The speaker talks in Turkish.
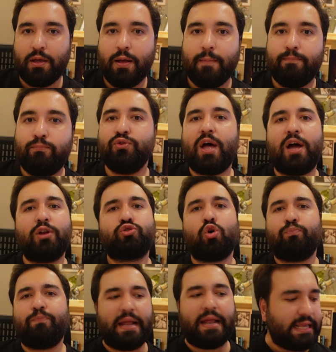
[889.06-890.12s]
Bunlar
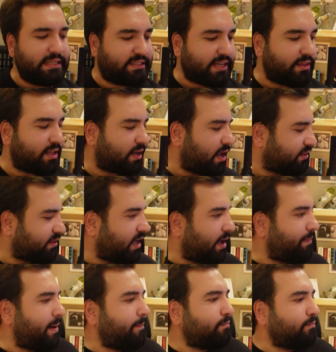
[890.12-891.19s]
çok belli insanlar.
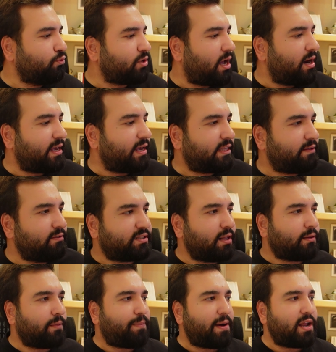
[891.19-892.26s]
Hatta ben bunlarla ilgili
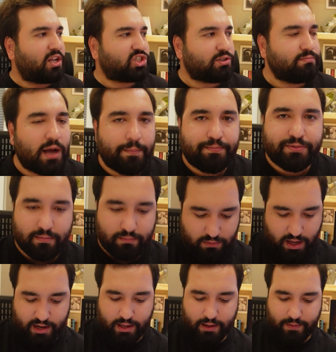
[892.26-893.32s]
da paylaşım yaptım.
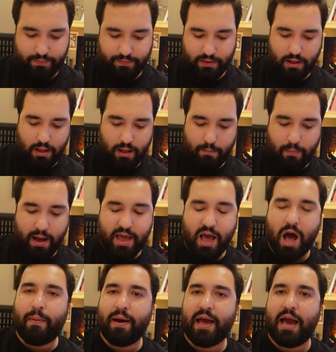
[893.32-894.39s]
Hani
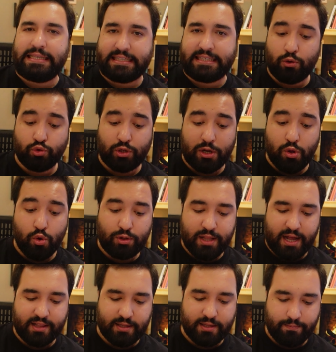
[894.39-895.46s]
baya baya insanların üzerine
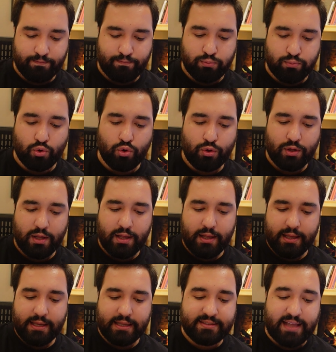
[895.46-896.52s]
yüklendim. Bu
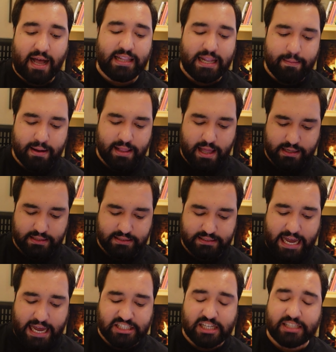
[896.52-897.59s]
dallanalar
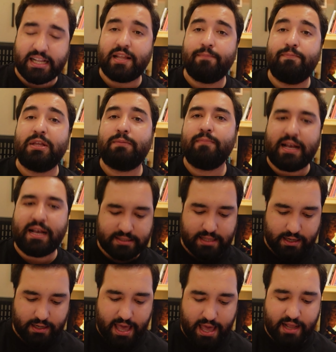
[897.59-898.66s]
gerçekten de
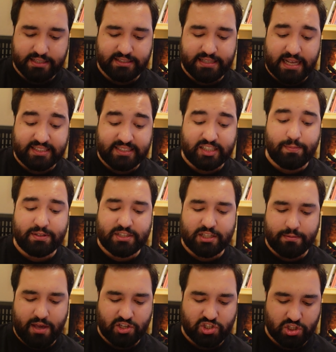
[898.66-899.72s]
bitmezler. En azından sizi
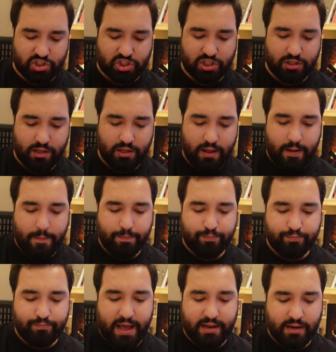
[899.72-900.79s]
bitirmeye çalışın.
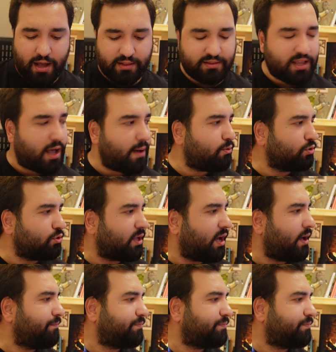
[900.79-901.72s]
Ben hatta bunu da